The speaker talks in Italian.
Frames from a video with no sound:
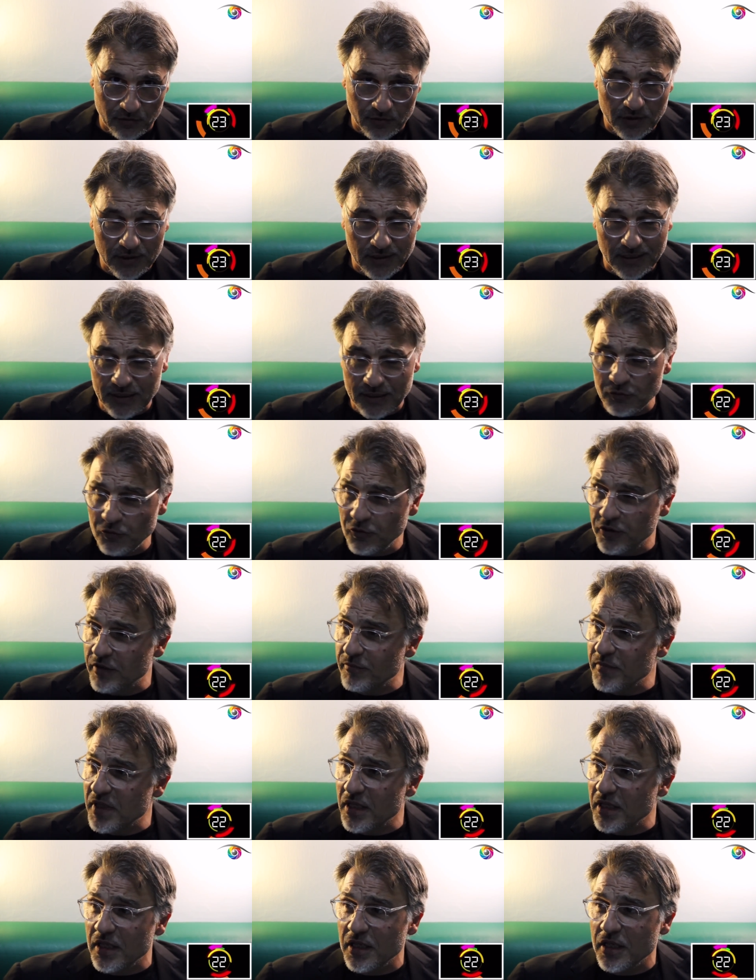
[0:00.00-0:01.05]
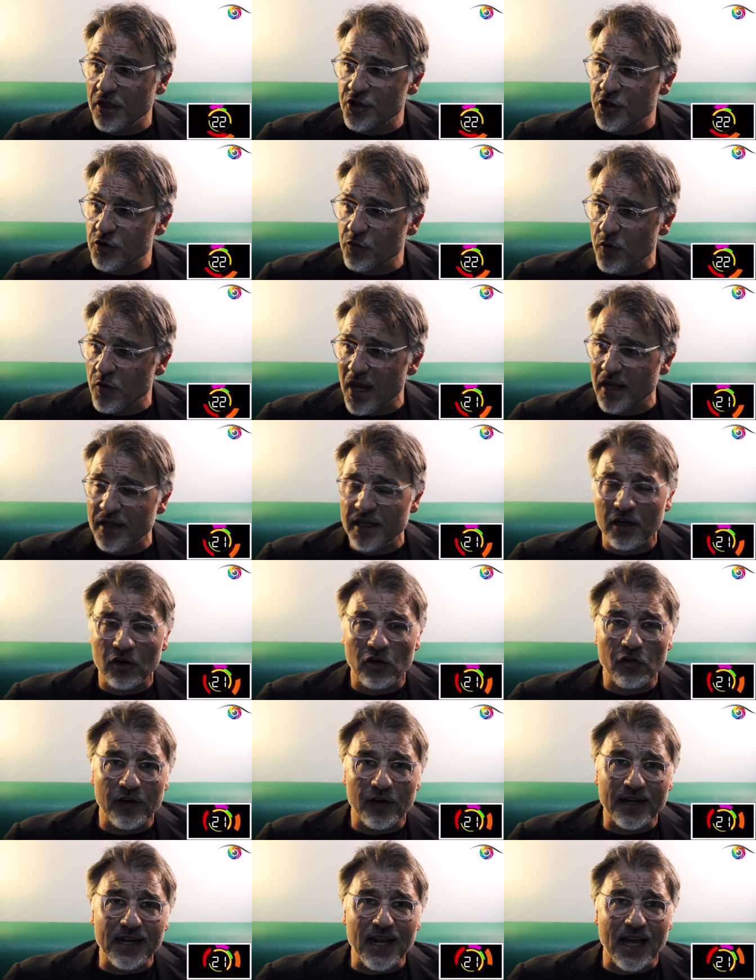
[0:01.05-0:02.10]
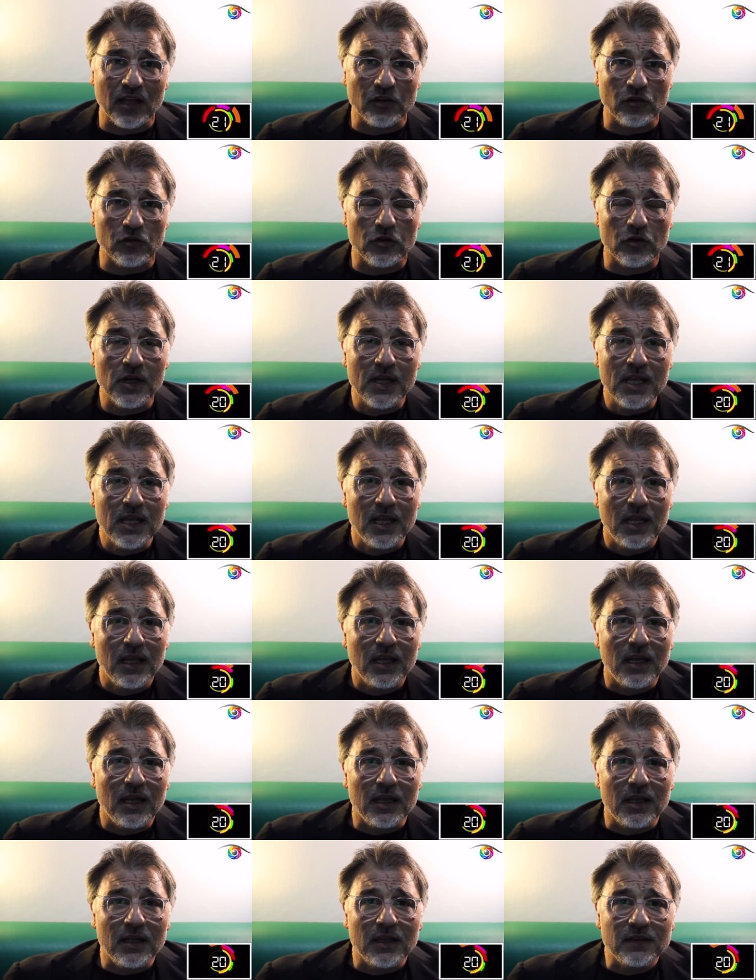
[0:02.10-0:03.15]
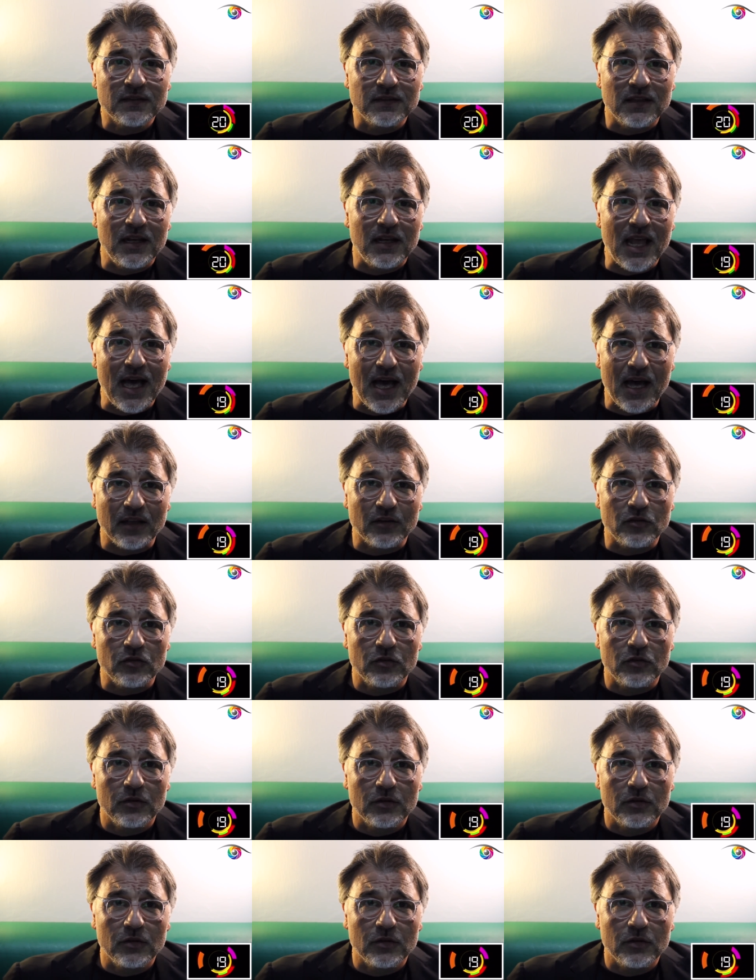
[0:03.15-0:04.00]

Negli ultimi cinque anni ha governato eh, Stellato,